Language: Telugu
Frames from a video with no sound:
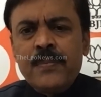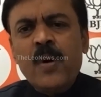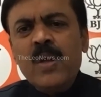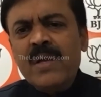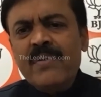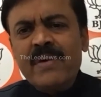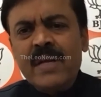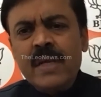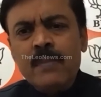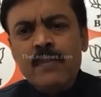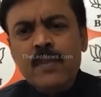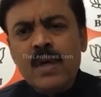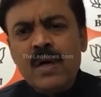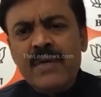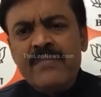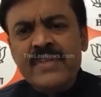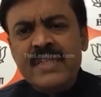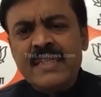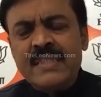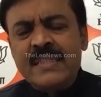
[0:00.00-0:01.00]
పోలవరంలో
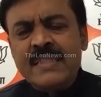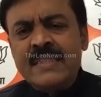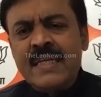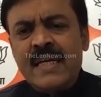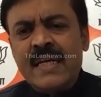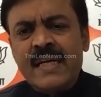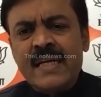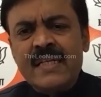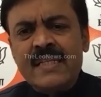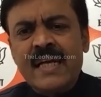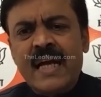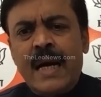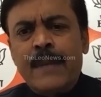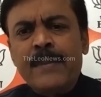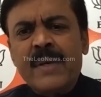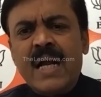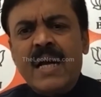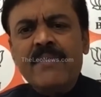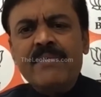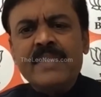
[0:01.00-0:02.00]
అవినీతి జరిగింది
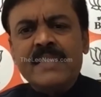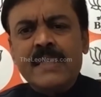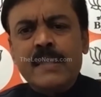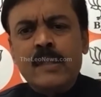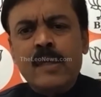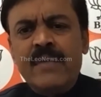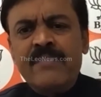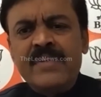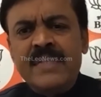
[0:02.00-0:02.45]
అమరావతిలో